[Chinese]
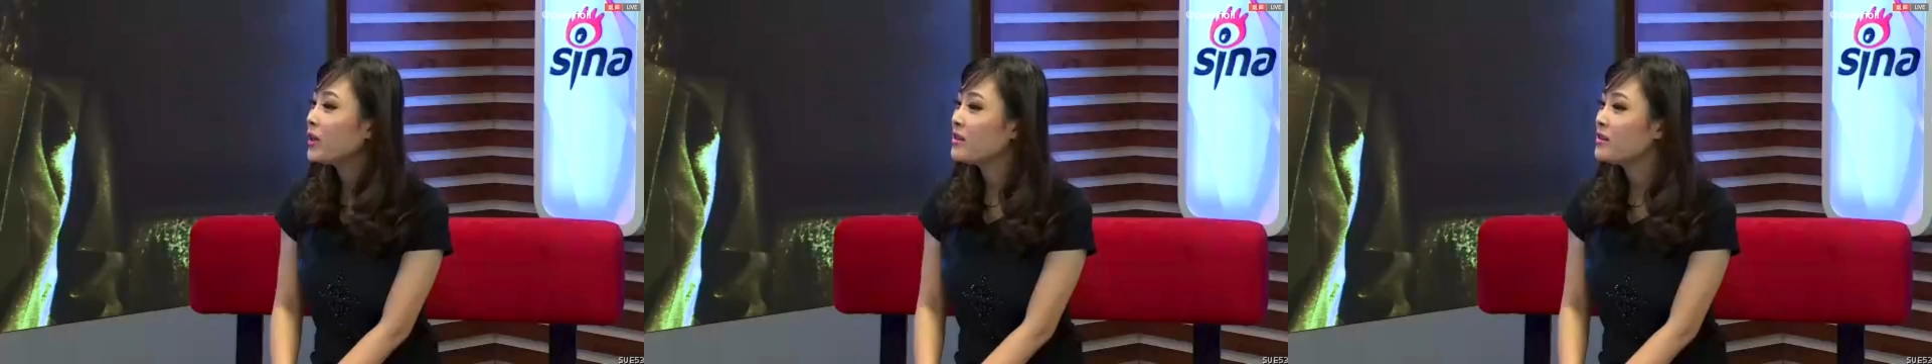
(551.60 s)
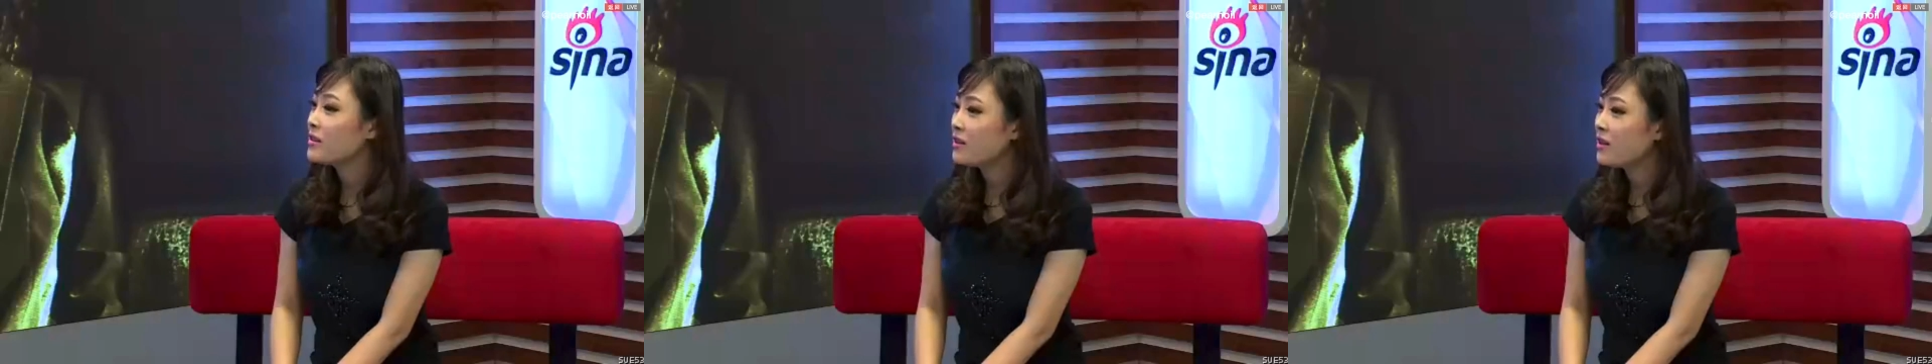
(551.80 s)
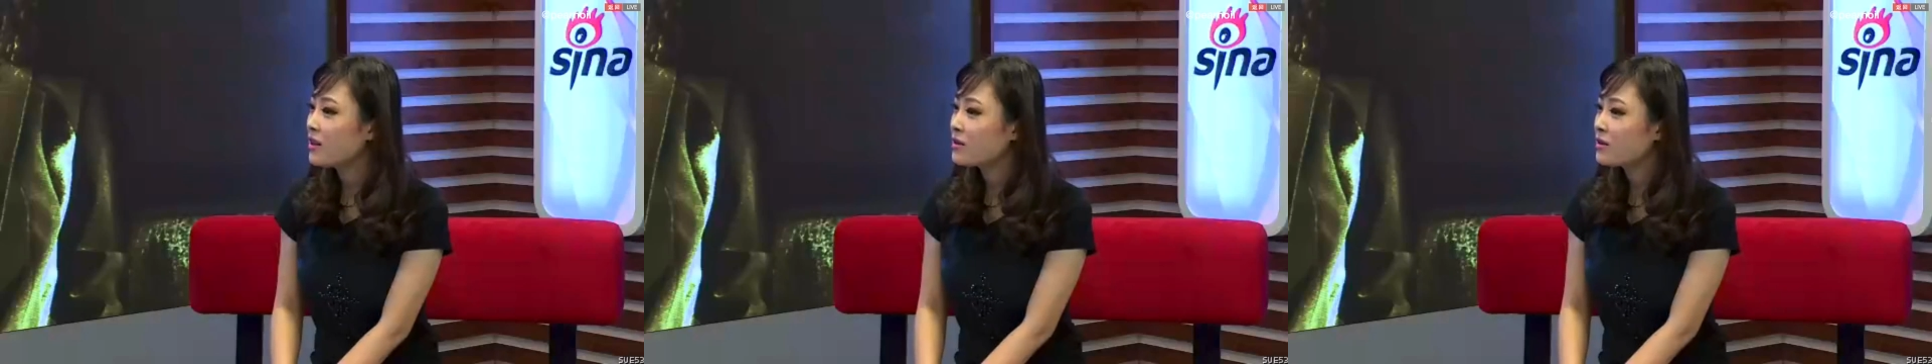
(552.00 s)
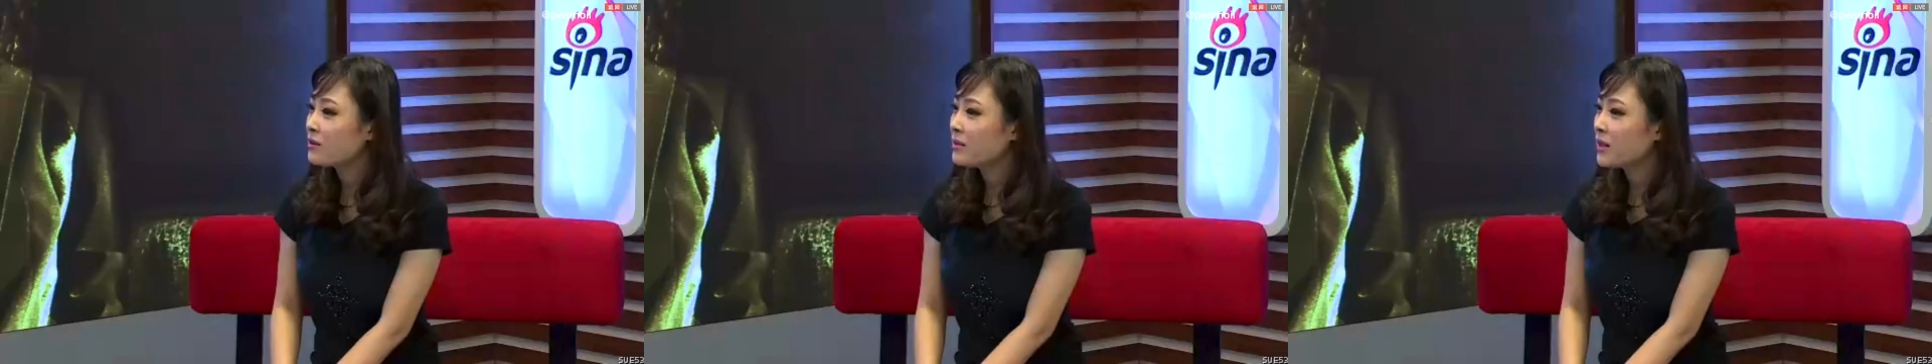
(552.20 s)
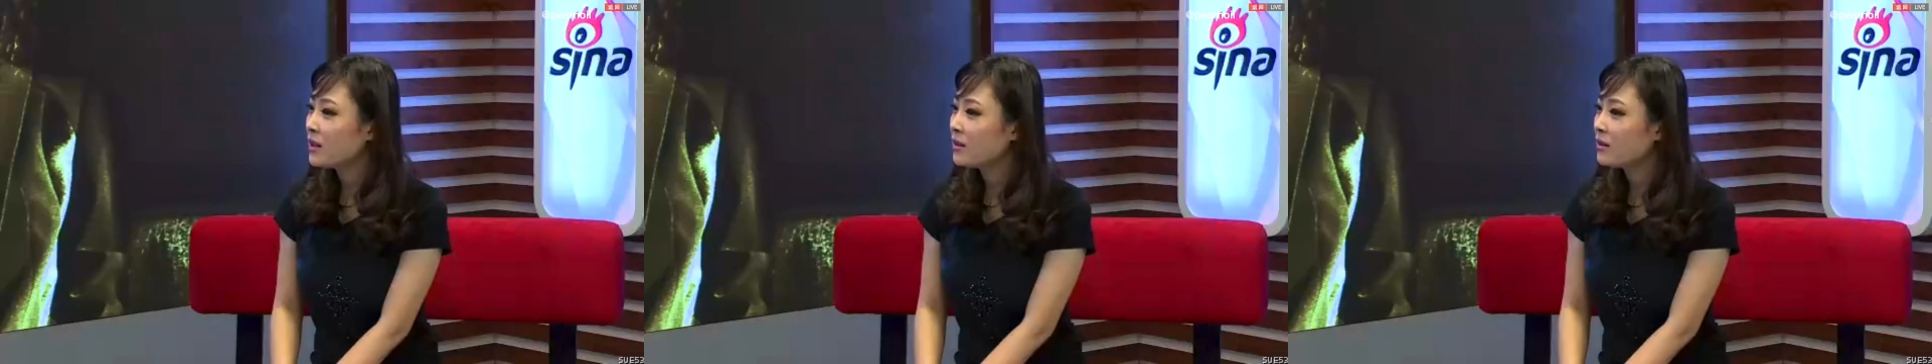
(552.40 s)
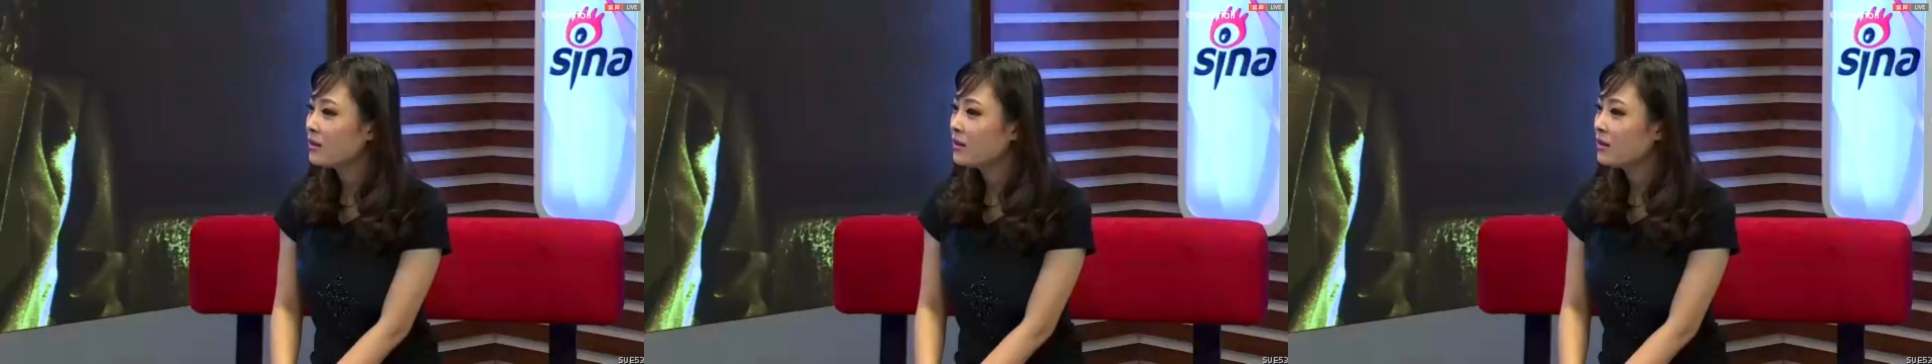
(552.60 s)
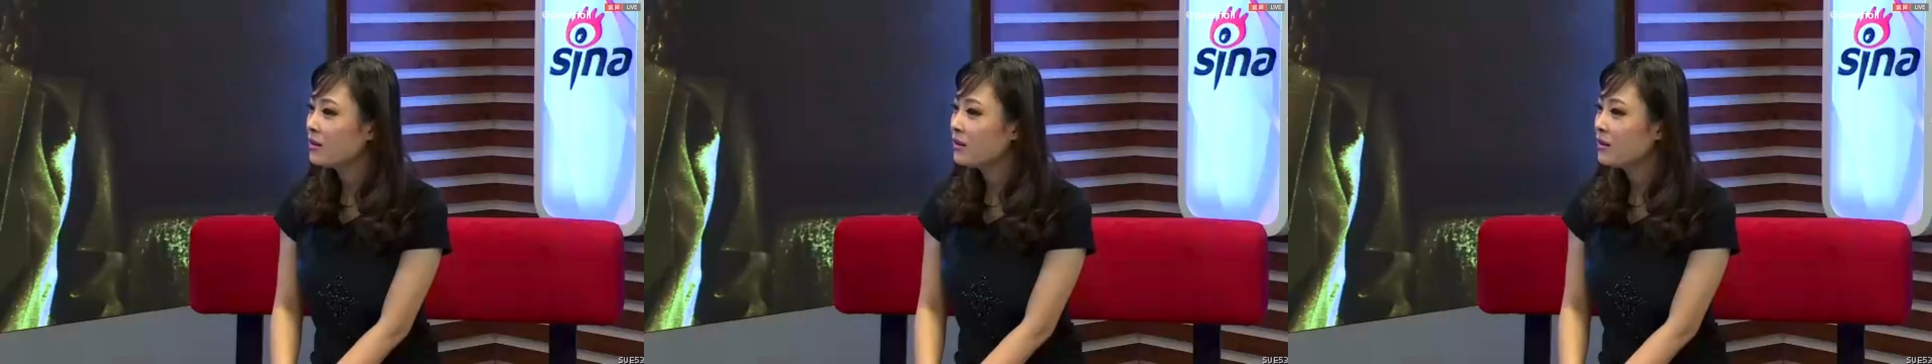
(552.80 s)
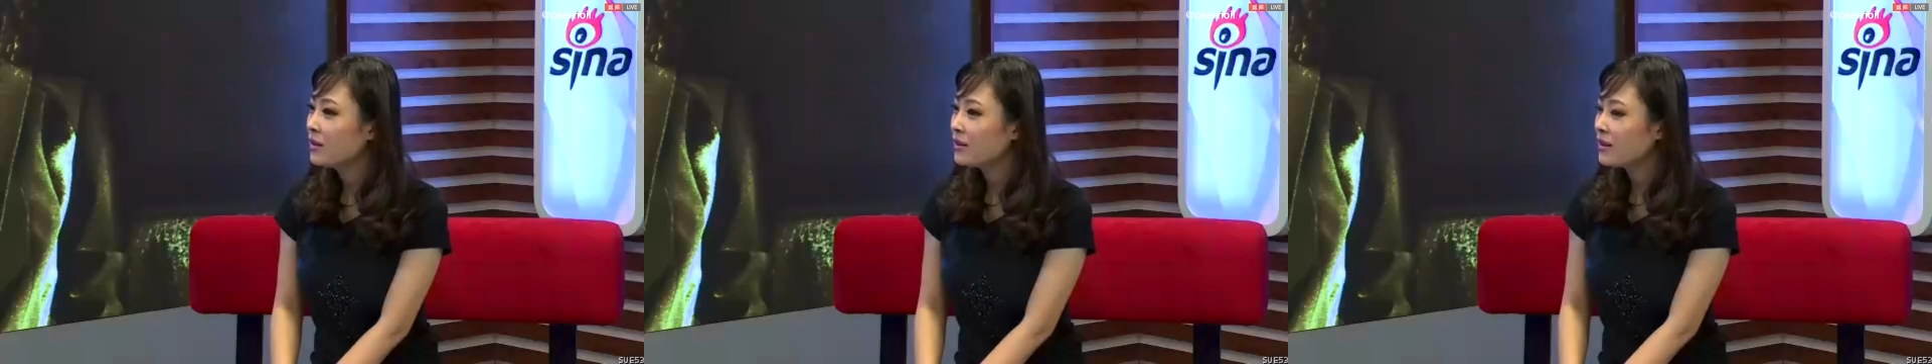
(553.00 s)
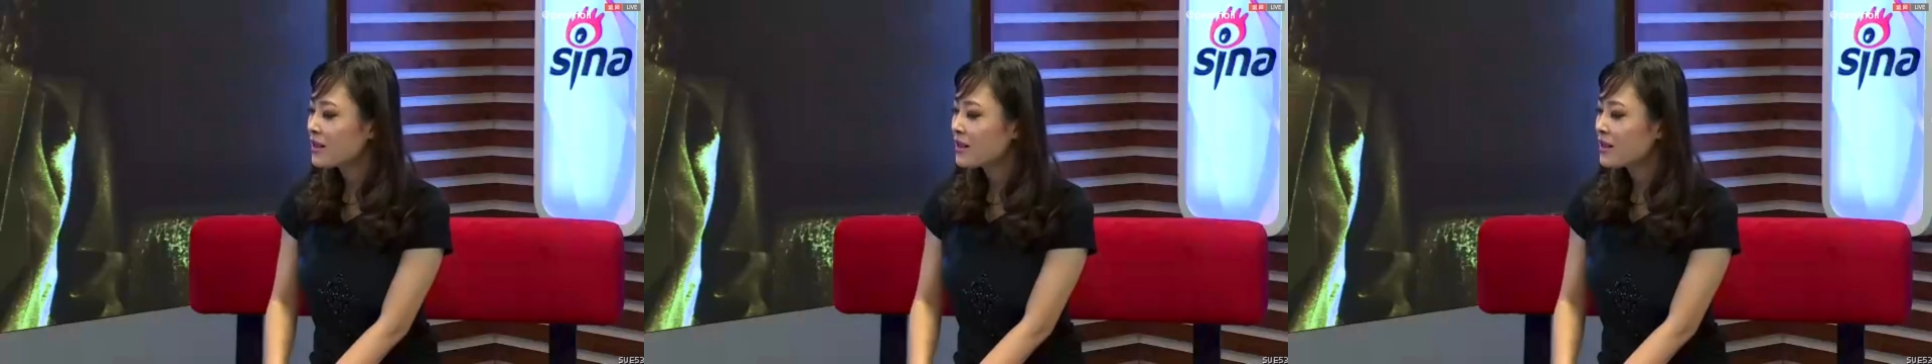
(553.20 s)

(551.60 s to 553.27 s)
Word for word: 联系到是吗？没有了。